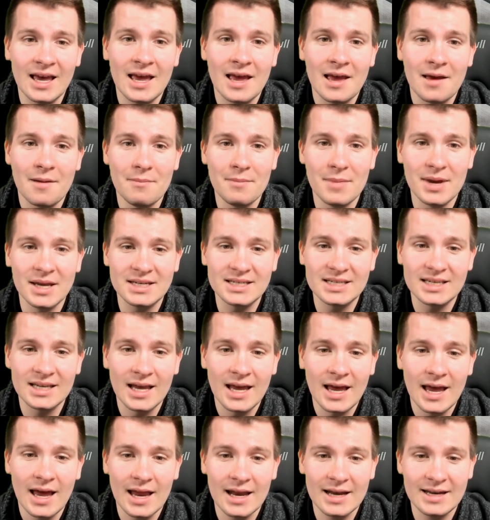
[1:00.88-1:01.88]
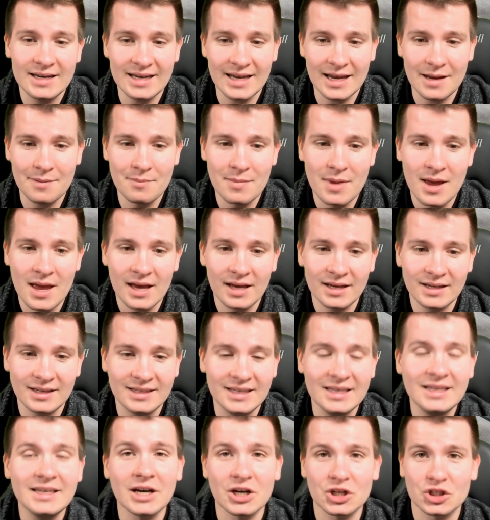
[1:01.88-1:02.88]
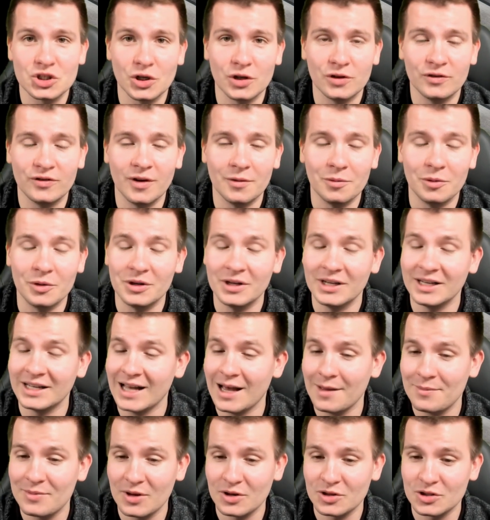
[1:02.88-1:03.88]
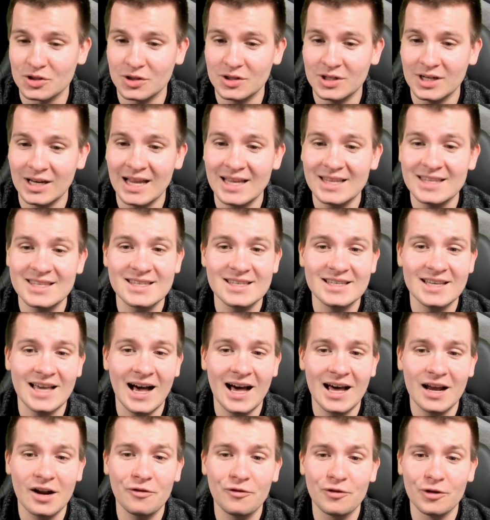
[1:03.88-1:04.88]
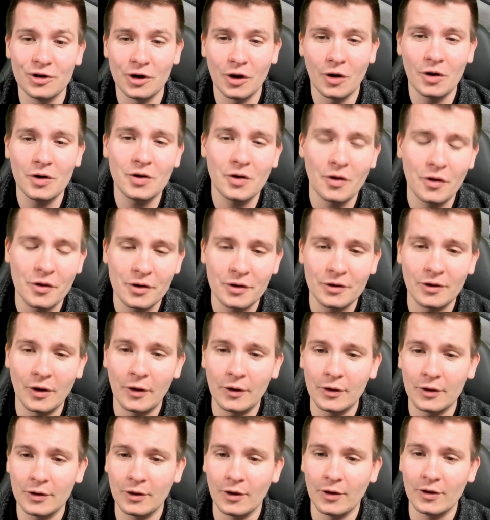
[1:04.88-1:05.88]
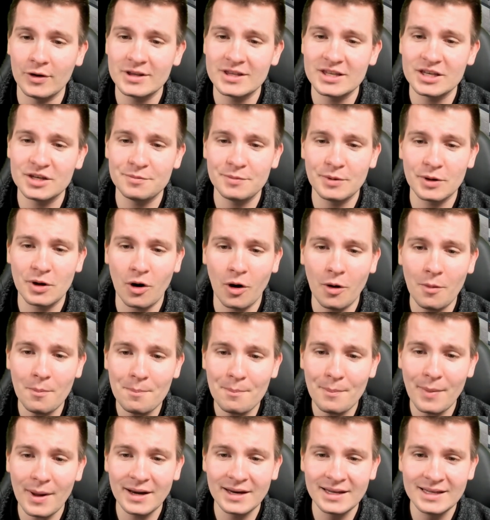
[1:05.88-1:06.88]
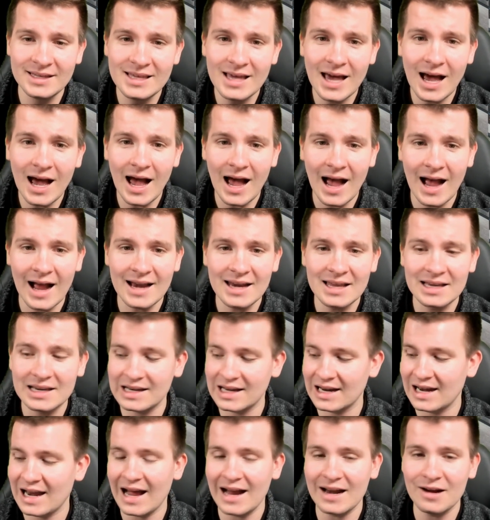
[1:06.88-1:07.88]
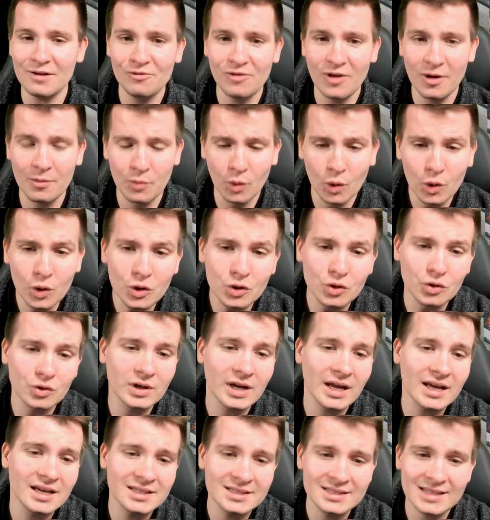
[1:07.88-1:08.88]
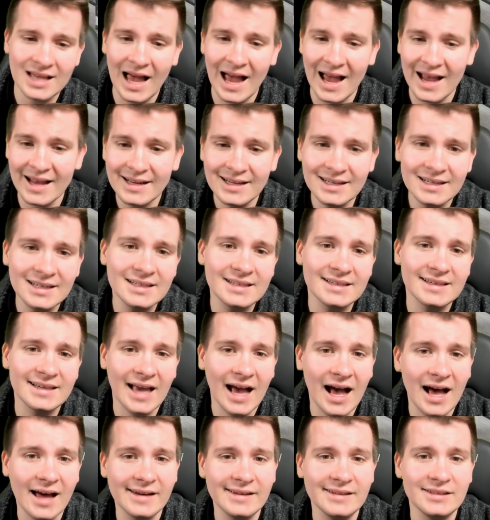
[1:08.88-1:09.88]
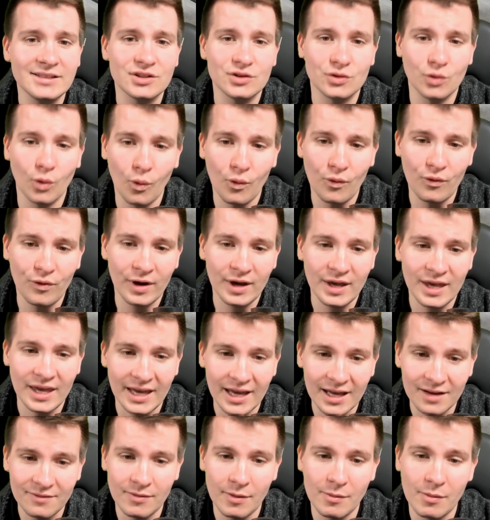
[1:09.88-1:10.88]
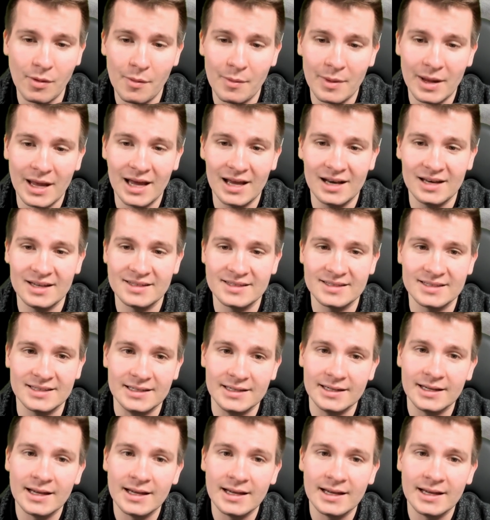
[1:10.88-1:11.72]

mit dem Gigashot-Verbund. Den gab es auch schon die letzten Jahre. Für 9,99 Euro bekommt man hier einen kleinen Verbund und der ist eigentlich gar nicht so verkehrt, wenn wir mal ehrlich sind.